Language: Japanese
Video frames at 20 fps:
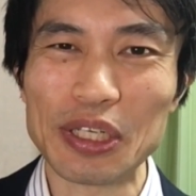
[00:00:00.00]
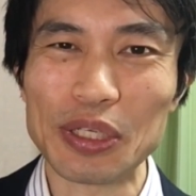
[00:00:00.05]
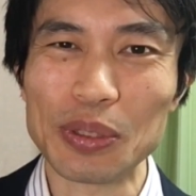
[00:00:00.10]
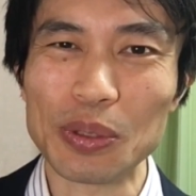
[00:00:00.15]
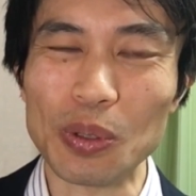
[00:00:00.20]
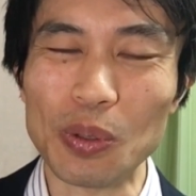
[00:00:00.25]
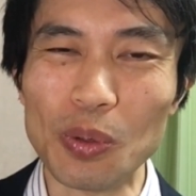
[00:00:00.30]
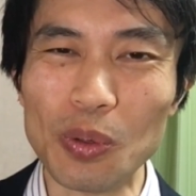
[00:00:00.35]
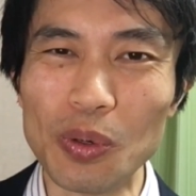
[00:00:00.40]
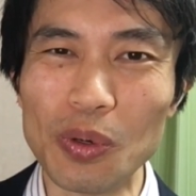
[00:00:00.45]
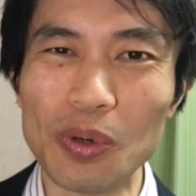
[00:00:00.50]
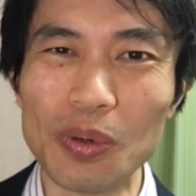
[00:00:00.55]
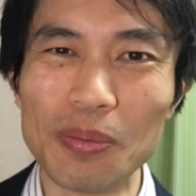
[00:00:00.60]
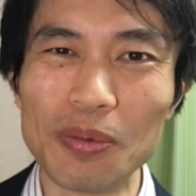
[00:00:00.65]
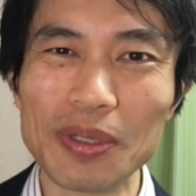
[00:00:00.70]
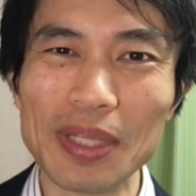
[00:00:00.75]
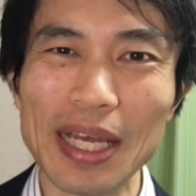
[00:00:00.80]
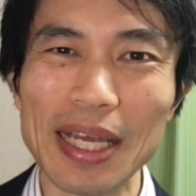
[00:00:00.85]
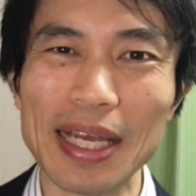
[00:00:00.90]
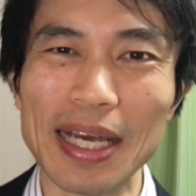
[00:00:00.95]
途方
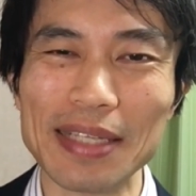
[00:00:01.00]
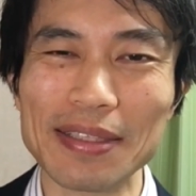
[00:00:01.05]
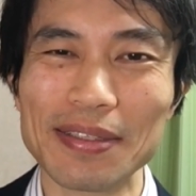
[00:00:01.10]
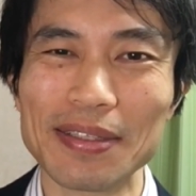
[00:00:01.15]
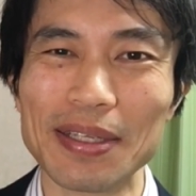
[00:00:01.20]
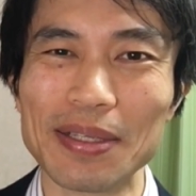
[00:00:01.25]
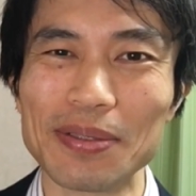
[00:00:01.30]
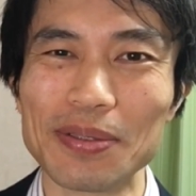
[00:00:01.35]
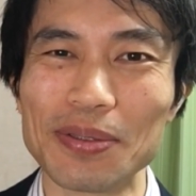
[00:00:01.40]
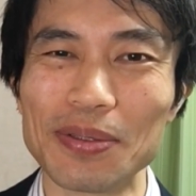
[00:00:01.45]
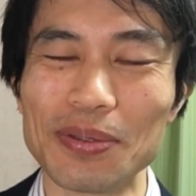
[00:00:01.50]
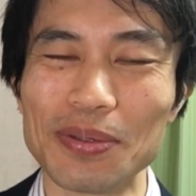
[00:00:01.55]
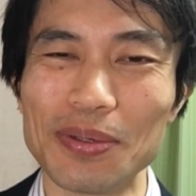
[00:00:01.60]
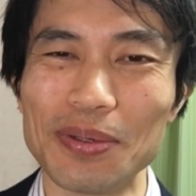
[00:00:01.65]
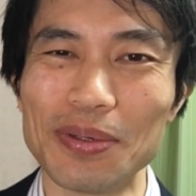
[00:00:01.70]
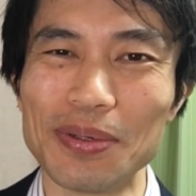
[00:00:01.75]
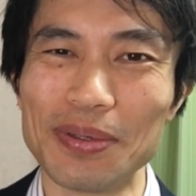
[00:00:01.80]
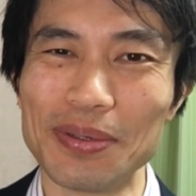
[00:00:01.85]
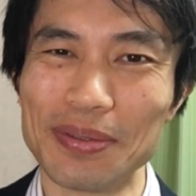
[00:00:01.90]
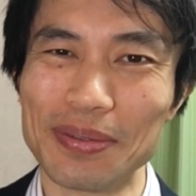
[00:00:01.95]
もない暑さのそ
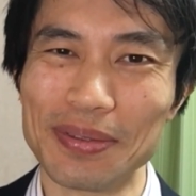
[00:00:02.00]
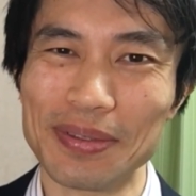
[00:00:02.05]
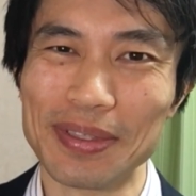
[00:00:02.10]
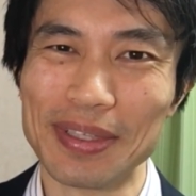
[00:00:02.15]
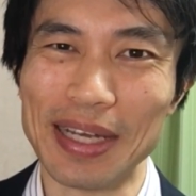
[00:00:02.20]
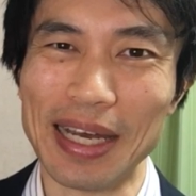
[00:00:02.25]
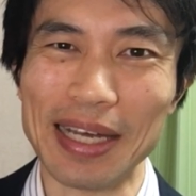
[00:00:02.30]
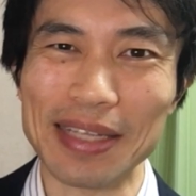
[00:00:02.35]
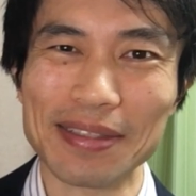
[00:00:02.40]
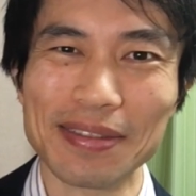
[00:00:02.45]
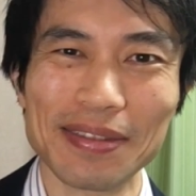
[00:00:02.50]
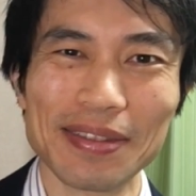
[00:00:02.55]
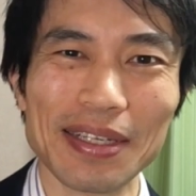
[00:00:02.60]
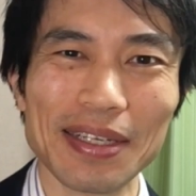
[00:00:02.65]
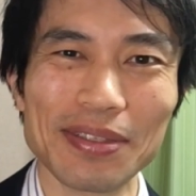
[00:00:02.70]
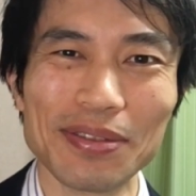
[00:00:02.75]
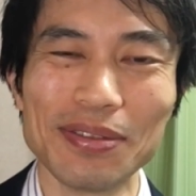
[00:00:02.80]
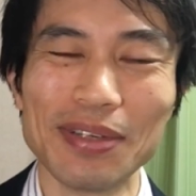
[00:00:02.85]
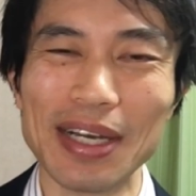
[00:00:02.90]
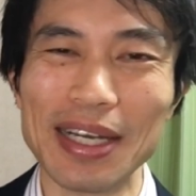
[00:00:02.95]
の暑さ
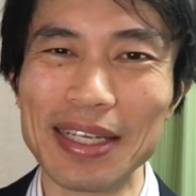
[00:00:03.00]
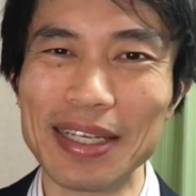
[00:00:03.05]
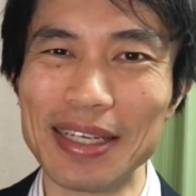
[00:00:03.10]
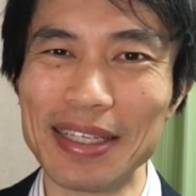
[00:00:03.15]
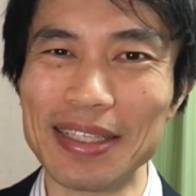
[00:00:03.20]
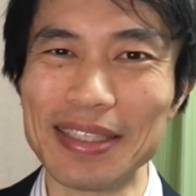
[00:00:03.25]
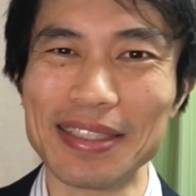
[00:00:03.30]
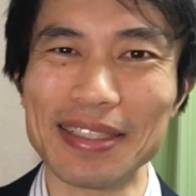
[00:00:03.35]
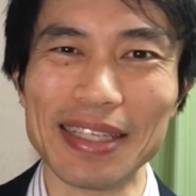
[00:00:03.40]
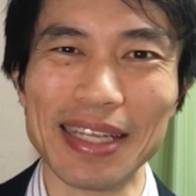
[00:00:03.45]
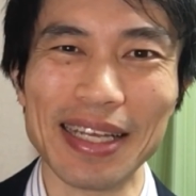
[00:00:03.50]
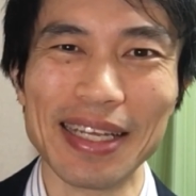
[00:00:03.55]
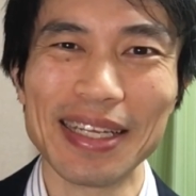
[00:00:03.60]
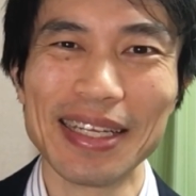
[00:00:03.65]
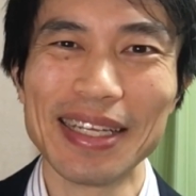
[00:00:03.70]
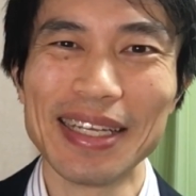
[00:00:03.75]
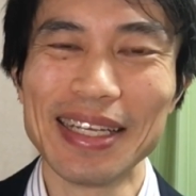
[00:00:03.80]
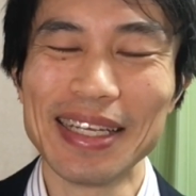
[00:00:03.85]
具合がですね、